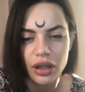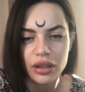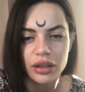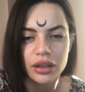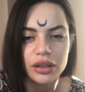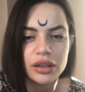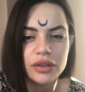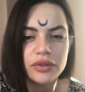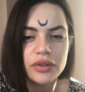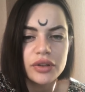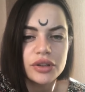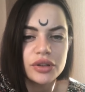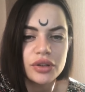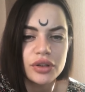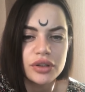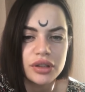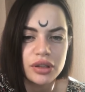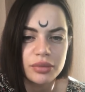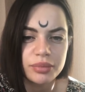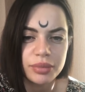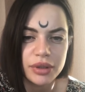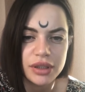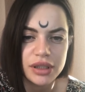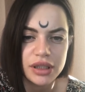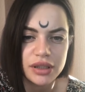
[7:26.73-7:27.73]
Она не ведет
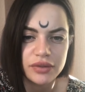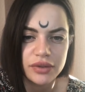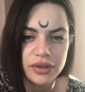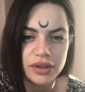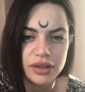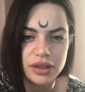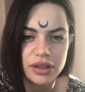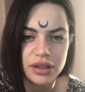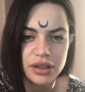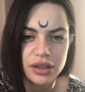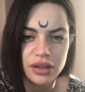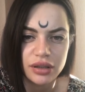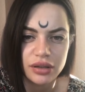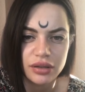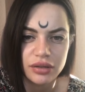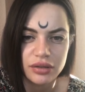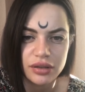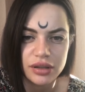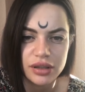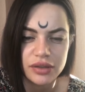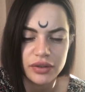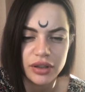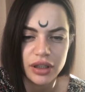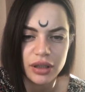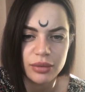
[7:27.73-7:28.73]
себя по-свински
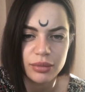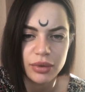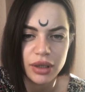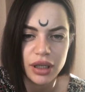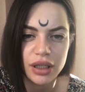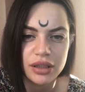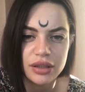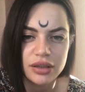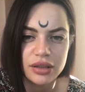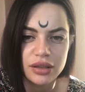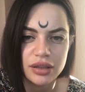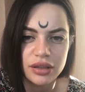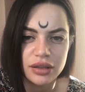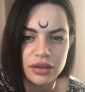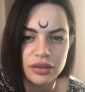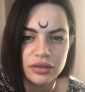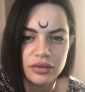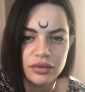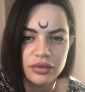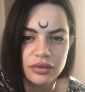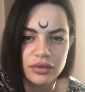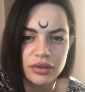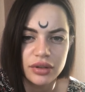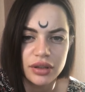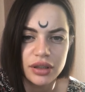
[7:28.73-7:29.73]
к своей матери
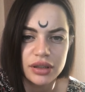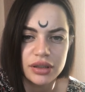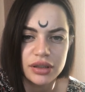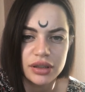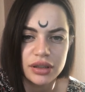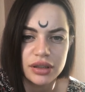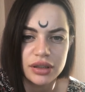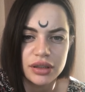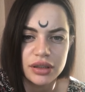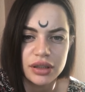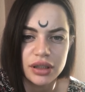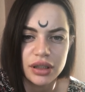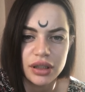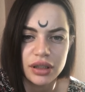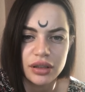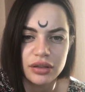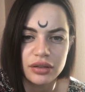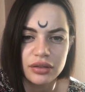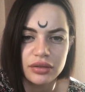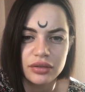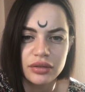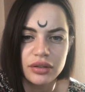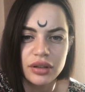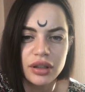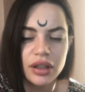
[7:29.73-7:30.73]
и
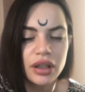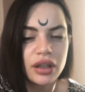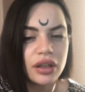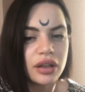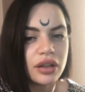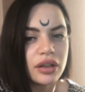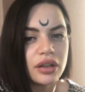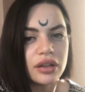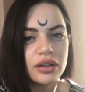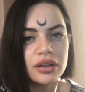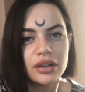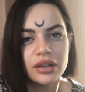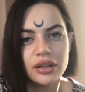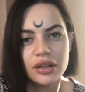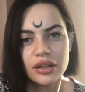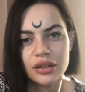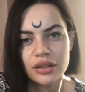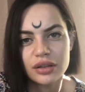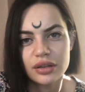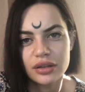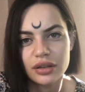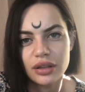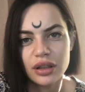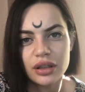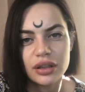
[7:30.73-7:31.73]
сестре.
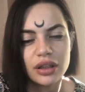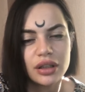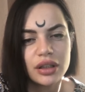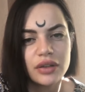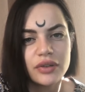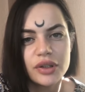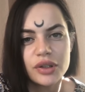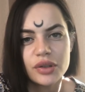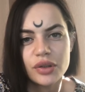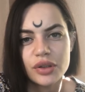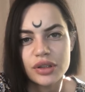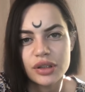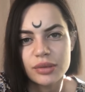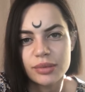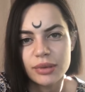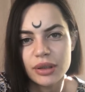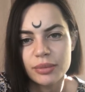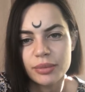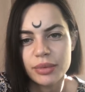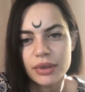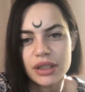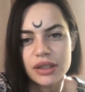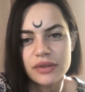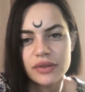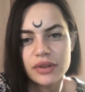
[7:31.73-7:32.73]
Нет, она не ведет себя
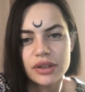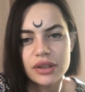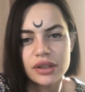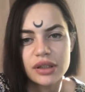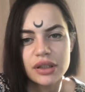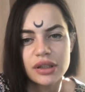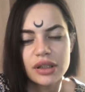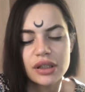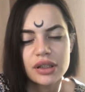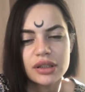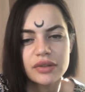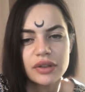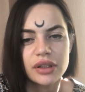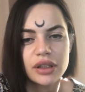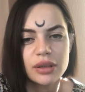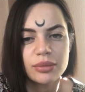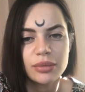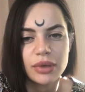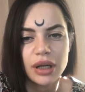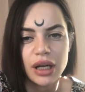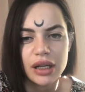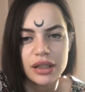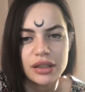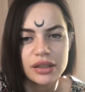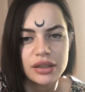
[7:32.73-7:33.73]
не по-свински ни к своей
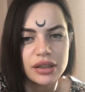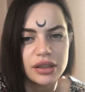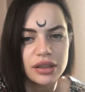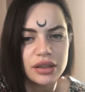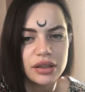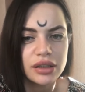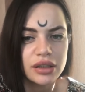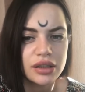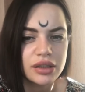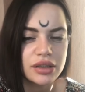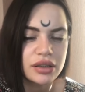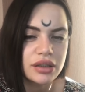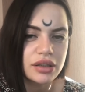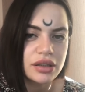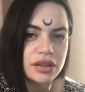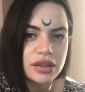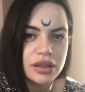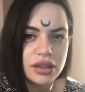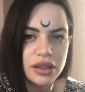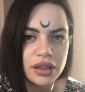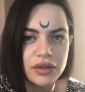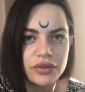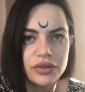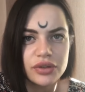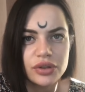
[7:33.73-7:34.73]
матери, ни к
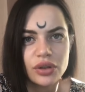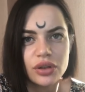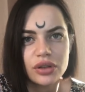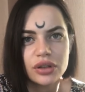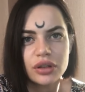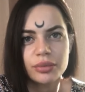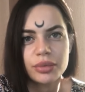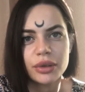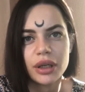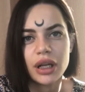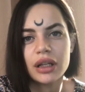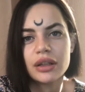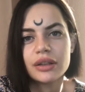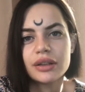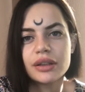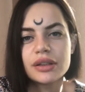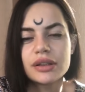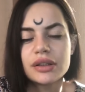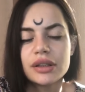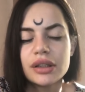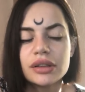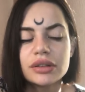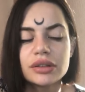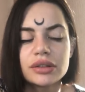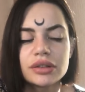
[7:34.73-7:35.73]
сестре. Все она правильно
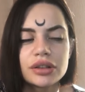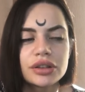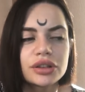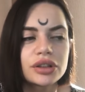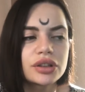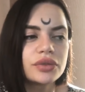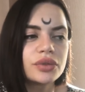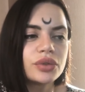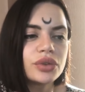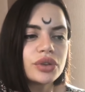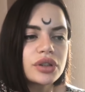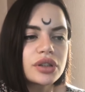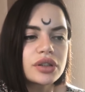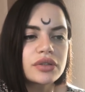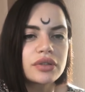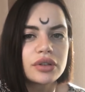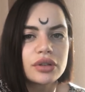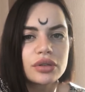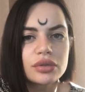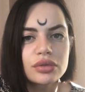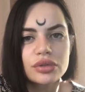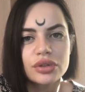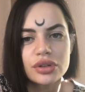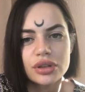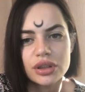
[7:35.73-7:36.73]
делает, она живет
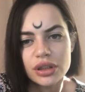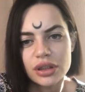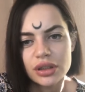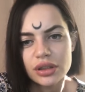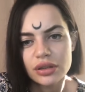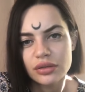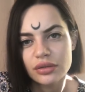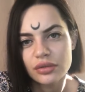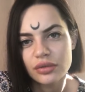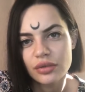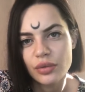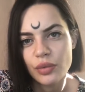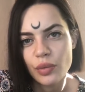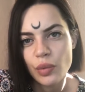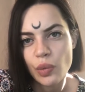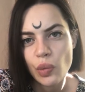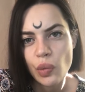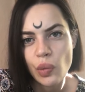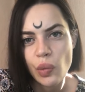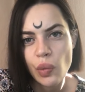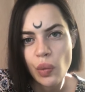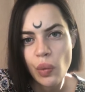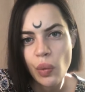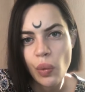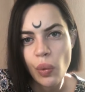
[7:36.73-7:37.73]
свою жизнь.
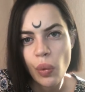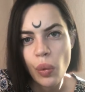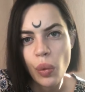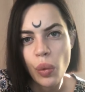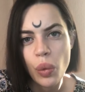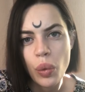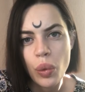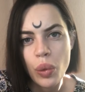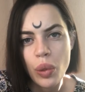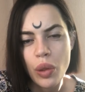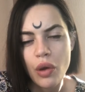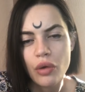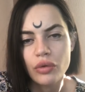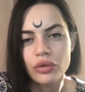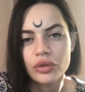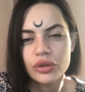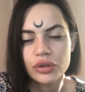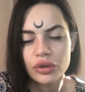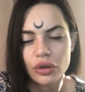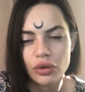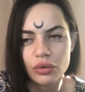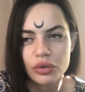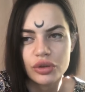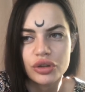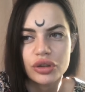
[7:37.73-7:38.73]
У
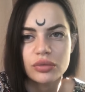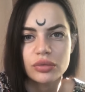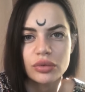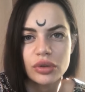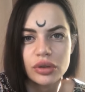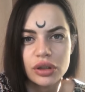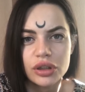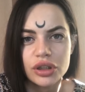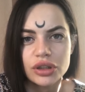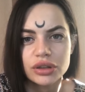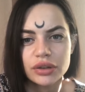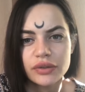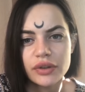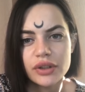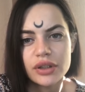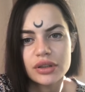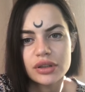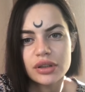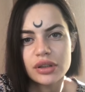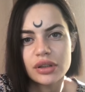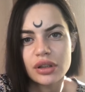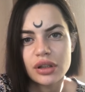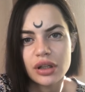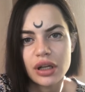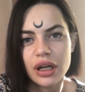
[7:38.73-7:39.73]
нее очень много
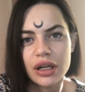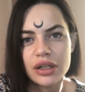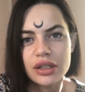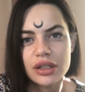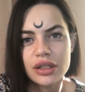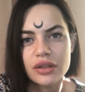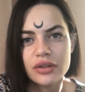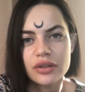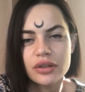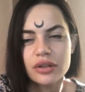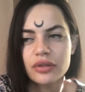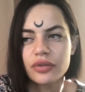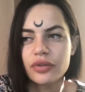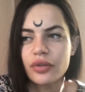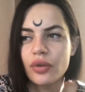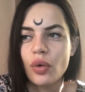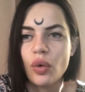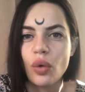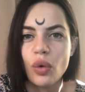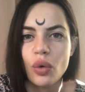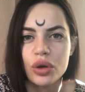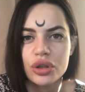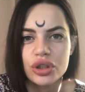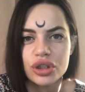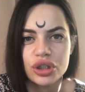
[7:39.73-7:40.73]
человеческих качеств.
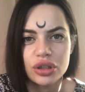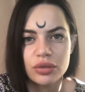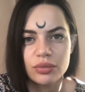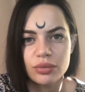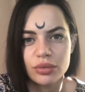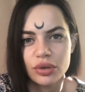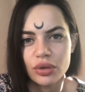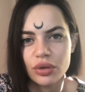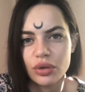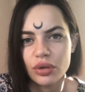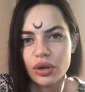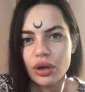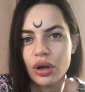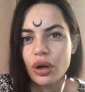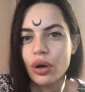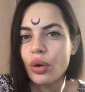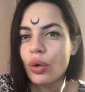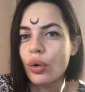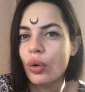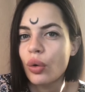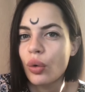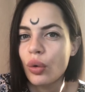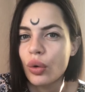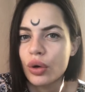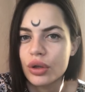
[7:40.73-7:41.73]
Очень много.
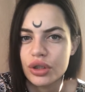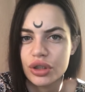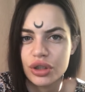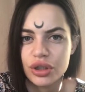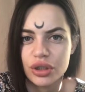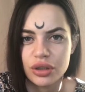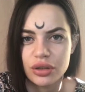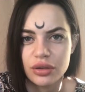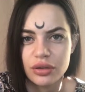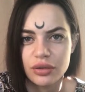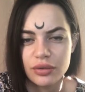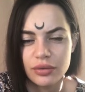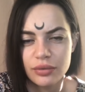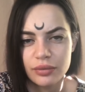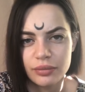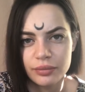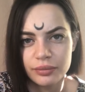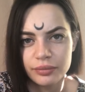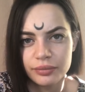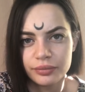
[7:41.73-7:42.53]
Очень.